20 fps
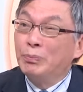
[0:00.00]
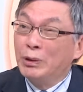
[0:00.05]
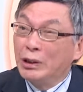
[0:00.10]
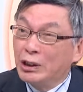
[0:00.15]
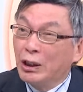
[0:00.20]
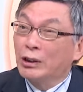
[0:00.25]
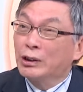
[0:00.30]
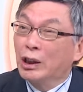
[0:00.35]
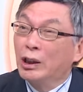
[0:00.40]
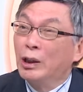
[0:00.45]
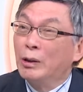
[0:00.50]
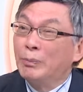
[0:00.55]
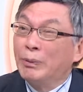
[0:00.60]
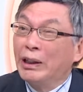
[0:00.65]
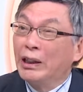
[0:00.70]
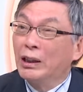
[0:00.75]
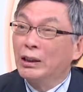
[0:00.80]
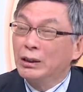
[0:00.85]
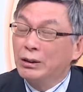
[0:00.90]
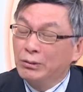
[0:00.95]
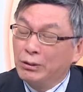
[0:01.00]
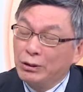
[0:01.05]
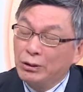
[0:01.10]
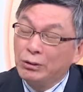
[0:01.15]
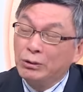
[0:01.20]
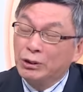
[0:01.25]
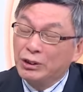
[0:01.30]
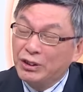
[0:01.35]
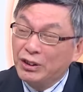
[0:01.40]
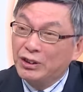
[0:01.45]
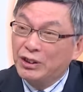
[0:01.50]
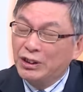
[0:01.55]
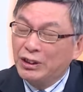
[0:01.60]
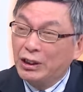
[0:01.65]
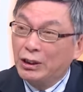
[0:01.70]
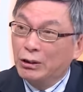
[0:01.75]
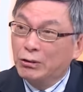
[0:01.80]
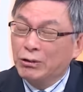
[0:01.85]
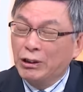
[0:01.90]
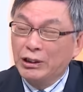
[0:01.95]
比较特别了，因为英国这几
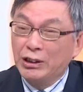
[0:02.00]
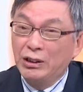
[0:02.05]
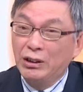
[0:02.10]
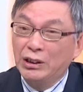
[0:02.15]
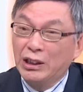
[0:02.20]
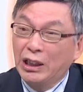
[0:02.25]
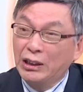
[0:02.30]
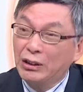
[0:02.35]
年的转型，